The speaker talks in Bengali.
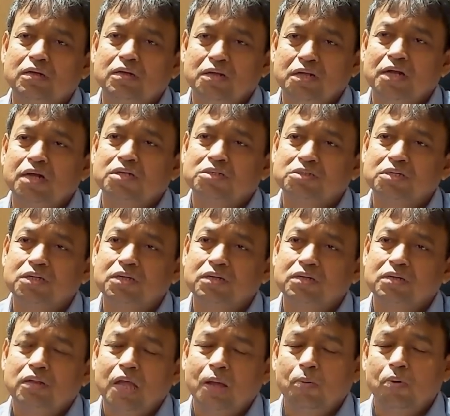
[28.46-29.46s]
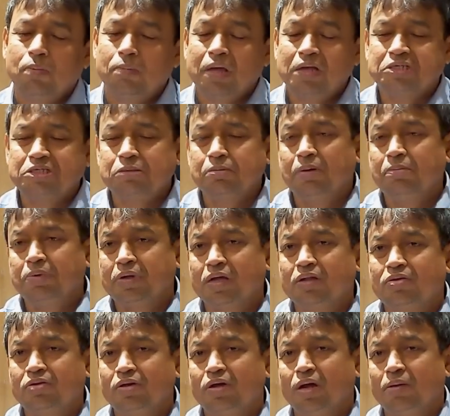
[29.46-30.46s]
নিয়ে আসে এবং ম্যাক্সিমাম
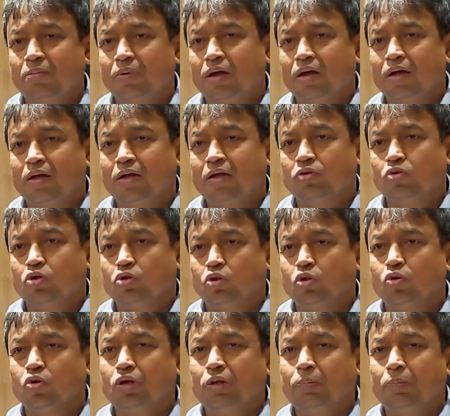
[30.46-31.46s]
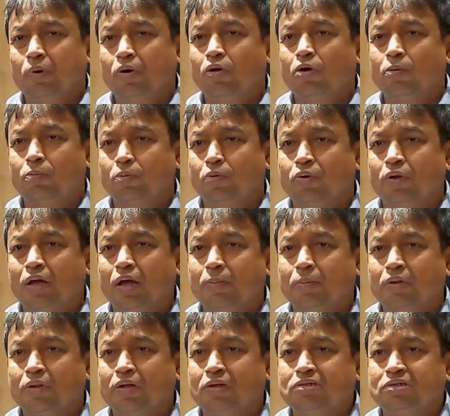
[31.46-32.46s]
ক্ষেত্রে আমরা এই তথ্যগুলি পাওয়ার পরে
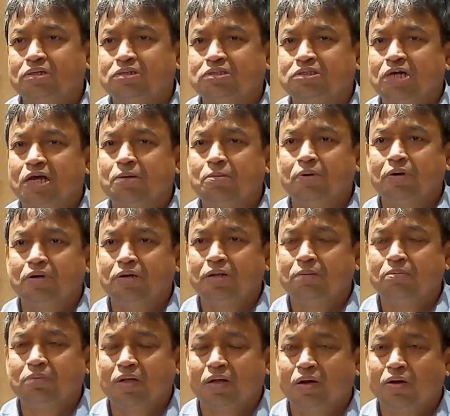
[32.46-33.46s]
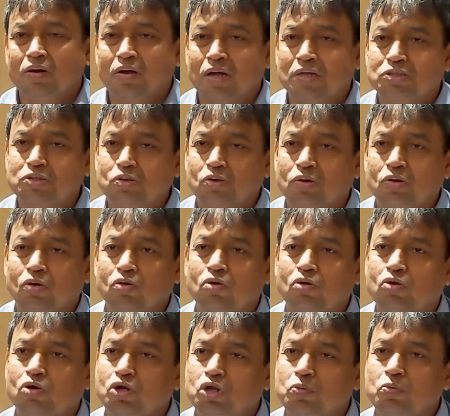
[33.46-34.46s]
আমাদের যে সাইবার টিম তারাও কাজ করে
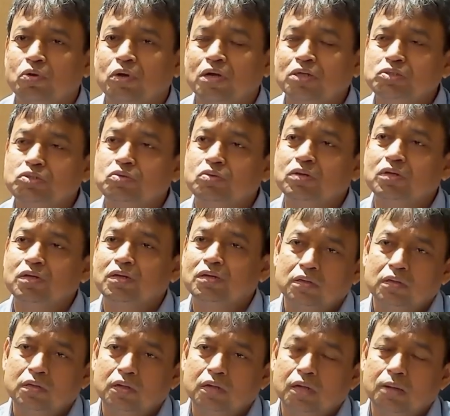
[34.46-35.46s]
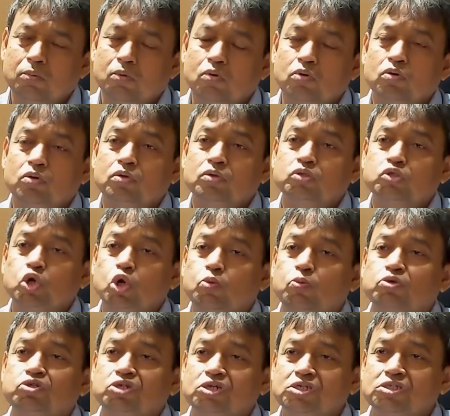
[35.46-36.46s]
অন্যান্য টিমও কাজ করে এবং
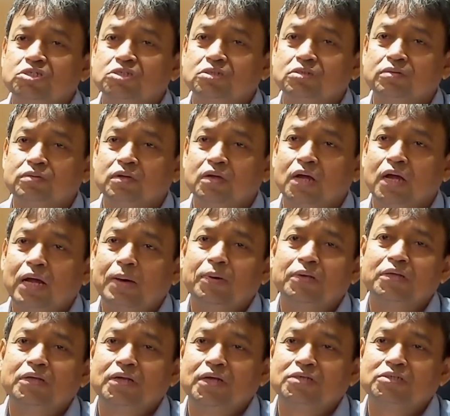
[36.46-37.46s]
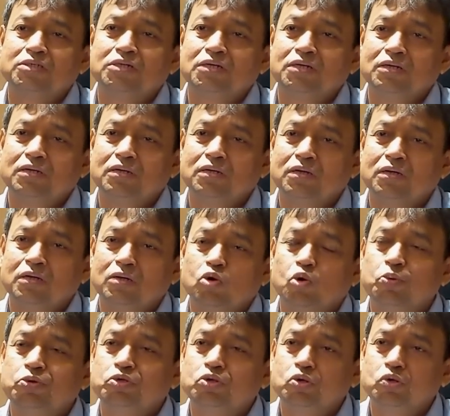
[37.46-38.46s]
সর্বশেষ আমাদের কাছে
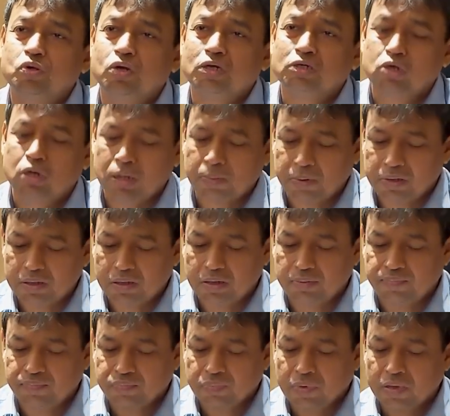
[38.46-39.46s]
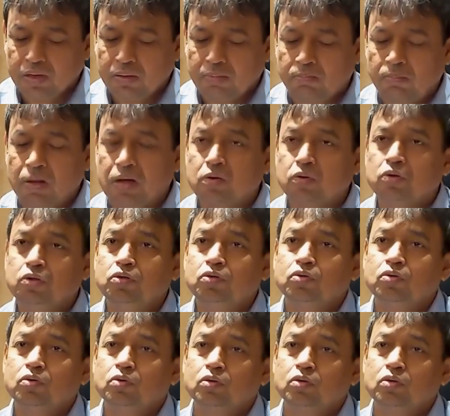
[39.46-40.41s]
অভিযোগটি আসলো আমাদের মাননীয়